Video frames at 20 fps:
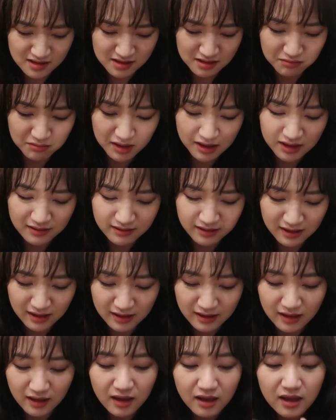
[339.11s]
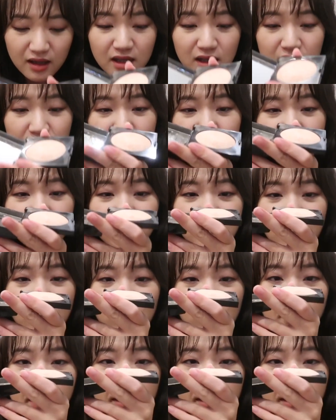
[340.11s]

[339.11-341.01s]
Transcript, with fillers: 怎么贴呀？你高